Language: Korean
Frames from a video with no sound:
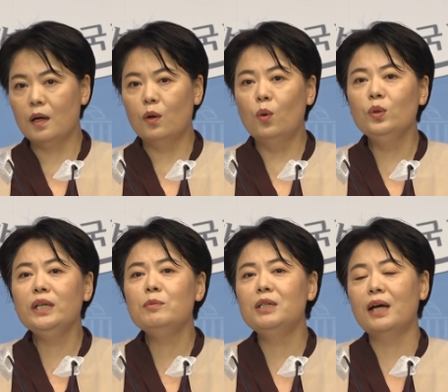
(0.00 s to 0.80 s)
온
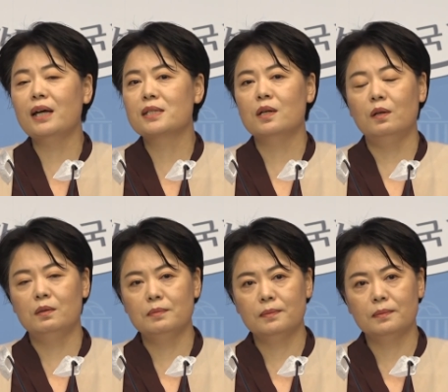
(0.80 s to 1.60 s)
힘을 다해서
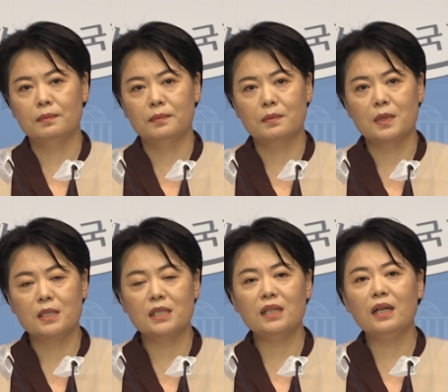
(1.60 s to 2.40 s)

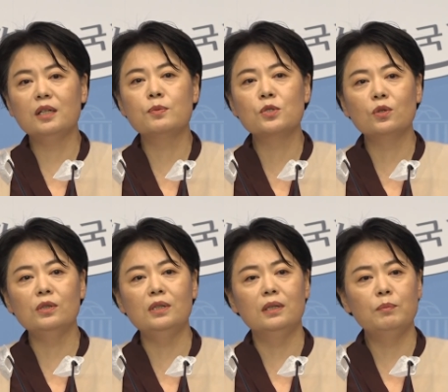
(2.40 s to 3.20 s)
시대의
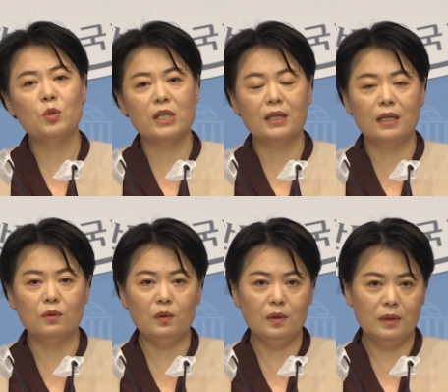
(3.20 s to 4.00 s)
급소를
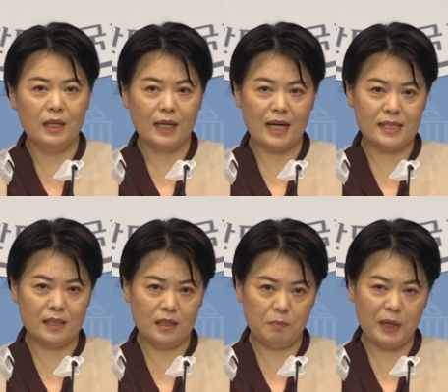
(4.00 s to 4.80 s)
포착하고
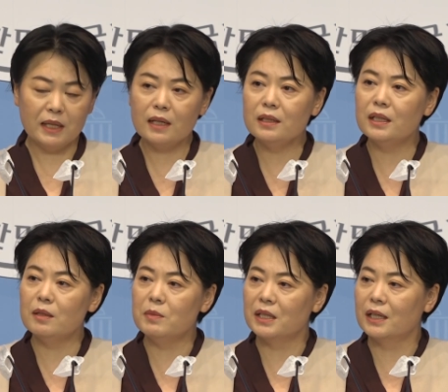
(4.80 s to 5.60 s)
가시를 빼내는
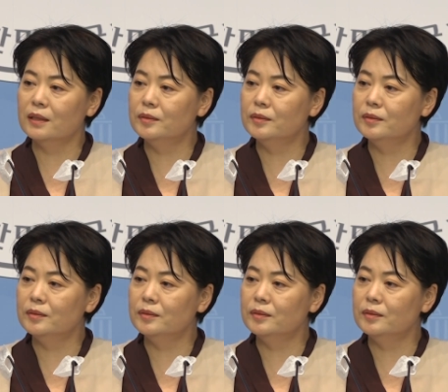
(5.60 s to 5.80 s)
일입니다.